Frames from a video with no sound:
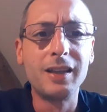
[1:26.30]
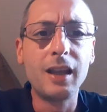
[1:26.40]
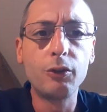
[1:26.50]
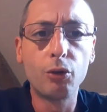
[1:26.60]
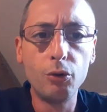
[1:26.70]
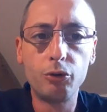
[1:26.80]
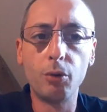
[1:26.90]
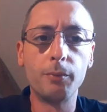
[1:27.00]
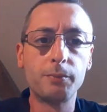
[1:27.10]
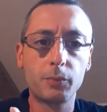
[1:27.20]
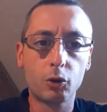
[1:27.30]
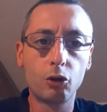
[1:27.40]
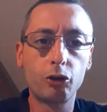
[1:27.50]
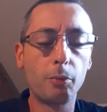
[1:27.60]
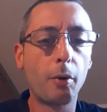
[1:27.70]
Il y a une solution
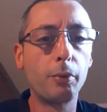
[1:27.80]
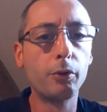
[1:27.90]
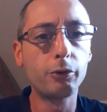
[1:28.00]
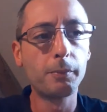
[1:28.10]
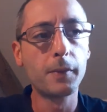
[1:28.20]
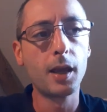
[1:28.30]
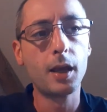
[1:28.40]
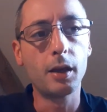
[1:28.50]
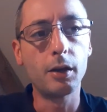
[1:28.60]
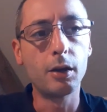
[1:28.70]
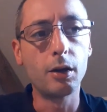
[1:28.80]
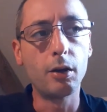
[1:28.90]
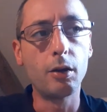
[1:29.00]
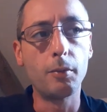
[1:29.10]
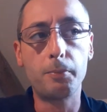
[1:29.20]
que je te propose
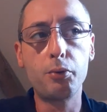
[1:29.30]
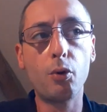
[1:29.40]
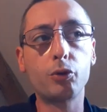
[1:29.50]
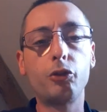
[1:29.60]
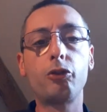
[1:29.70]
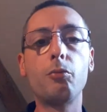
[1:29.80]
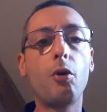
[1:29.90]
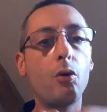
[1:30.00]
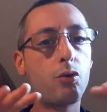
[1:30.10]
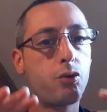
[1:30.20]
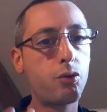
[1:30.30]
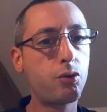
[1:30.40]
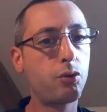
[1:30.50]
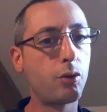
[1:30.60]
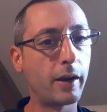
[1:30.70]
euh, pour justement
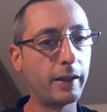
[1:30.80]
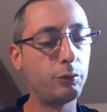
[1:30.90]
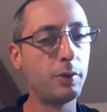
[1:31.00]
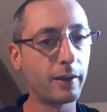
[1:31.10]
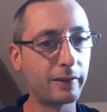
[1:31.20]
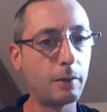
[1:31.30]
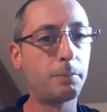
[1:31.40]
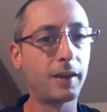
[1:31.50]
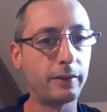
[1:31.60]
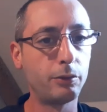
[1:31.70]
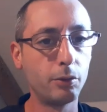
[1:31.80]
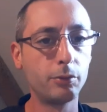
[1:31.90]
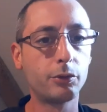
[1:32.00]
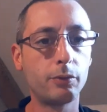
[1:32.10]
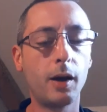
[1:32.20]
réduire cette
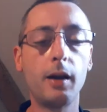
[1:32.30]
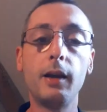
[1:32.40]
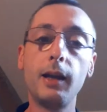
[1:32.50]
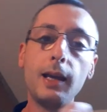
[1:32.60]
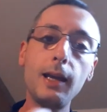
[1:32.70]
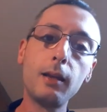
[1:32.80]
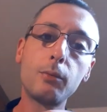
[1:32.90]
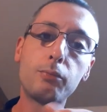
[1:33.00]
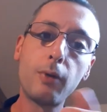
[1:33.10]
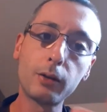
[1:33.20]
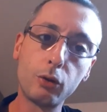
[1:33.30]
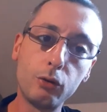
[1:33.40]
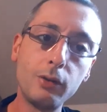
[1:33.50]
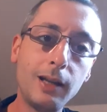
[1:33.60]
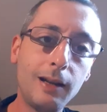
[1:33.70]
pression, tu vois, et pouvoir te
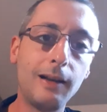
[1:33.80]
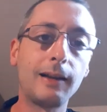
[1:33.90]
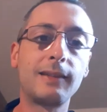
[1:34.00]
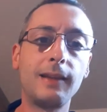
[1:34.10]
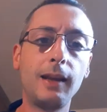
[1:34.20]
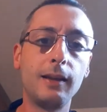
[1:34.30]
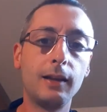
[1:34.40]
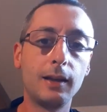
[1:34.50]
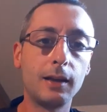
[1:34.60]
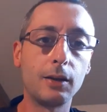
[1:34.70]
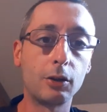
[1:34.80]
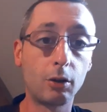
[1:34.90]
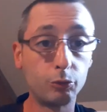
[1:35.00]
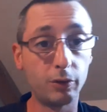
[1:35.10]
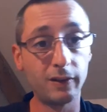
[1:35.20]
donner l'accès, euh,
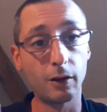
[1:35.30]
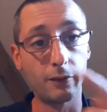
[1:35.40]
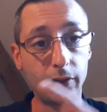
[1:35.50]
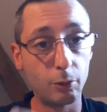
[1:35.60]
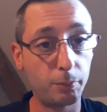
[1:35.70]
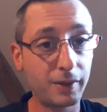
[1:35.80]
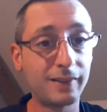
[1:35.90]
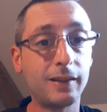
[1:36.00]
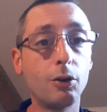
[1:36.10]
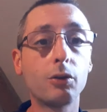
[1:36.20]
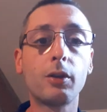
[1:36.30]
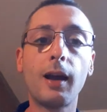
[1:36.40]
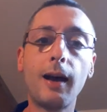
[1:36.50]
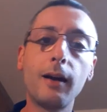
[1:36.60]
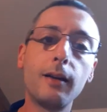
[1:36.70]
comme je le disais dans la vidéo précédente,
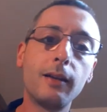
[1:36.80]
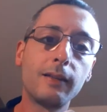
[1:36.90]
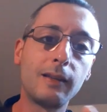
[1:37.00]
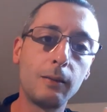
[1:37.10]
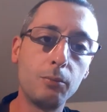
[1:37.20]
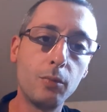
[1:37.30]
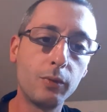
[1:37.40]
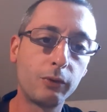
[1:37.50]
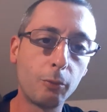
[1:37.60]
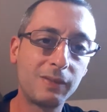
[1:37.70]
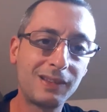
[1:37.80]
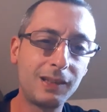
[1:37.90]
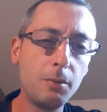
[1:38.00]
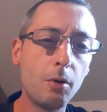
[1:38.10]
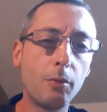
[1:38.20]
à ce
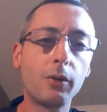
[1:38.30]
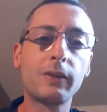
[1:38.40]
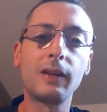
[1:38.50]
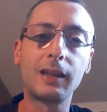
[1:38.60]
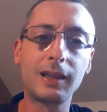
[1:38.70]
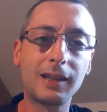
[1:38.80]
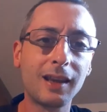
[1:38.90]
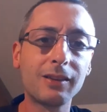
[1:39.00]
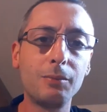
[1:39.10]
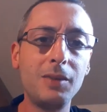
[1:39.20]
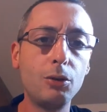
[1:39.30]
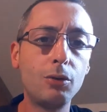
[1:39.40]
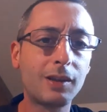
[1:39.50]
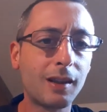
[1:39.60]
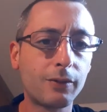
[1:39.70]
petit moment, ces 15
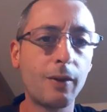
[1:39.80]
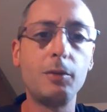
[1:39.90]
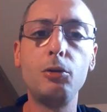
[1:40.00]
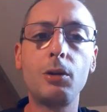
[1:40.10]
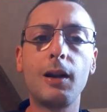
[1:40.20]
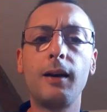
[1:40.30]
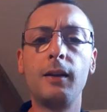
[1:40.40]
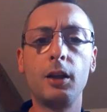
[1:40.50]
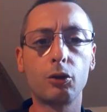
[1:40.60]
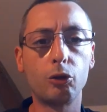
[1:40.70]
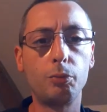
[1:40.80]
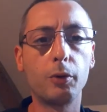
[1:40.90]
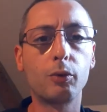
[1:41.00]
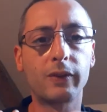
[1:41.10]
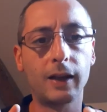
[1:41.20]
minutes, 15-20 minutes là, que tu peux
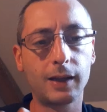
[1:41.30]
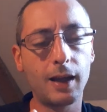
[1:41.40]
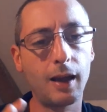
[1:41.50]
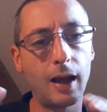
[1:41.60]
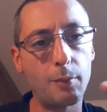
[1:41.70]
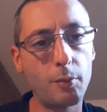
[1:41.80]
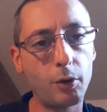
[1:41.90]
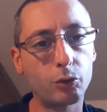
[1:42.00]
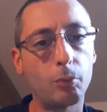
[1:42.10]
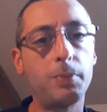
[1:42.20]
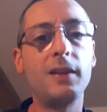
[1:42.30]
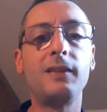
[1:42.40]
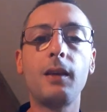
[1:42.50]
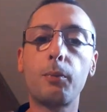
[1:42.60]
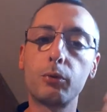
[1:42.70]
consacrer à un moment de
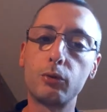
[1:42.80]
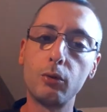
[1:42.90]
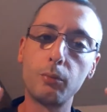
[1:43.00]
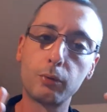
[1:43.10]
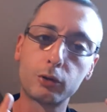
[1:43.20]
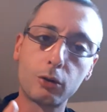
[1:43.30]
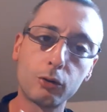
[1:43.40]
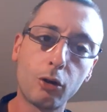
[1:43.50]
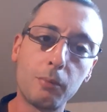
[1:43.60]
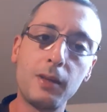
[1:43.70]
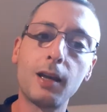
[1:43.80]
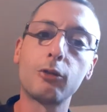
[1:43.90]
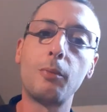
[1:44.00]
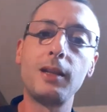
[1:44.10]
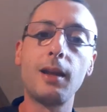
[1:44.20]
plaisir pour t'endormir te,
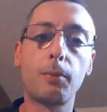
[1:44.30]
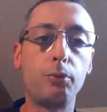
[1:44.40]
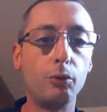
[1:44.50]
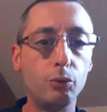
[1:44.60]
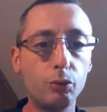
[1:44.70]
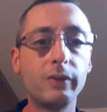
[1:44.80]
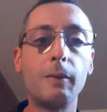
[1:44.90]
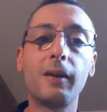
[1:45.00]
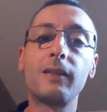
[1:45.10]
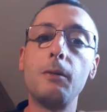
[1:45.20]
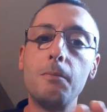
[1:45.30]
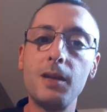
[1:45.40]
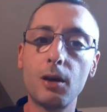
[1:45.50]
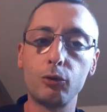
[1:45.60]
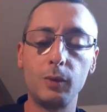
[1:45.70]
pour de manière plus douce et passer une
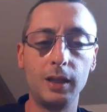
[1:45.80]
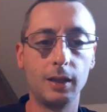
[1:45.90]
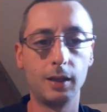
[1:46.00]
meilleure nuit.